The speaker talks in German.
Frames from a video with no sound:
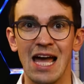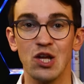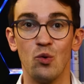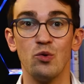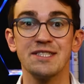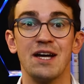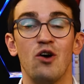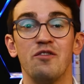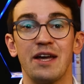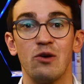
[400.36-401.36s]
große
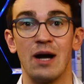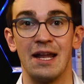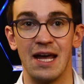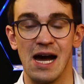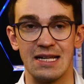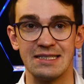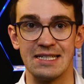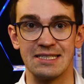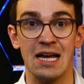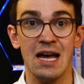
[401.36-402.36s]
Aufregung an der
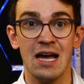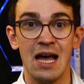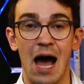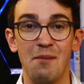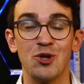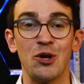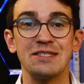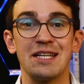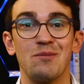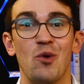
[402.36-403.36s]
ISS. Am
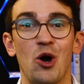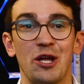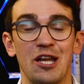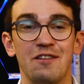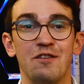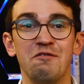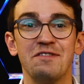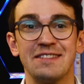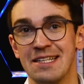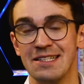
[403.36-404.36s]
Donnerstagmorgen, den
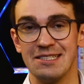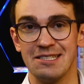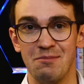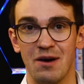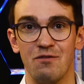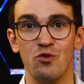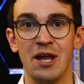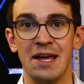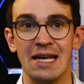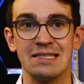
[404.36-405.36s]
15. Dezember, wurde
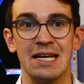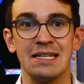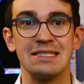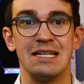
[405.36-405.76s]
ein externes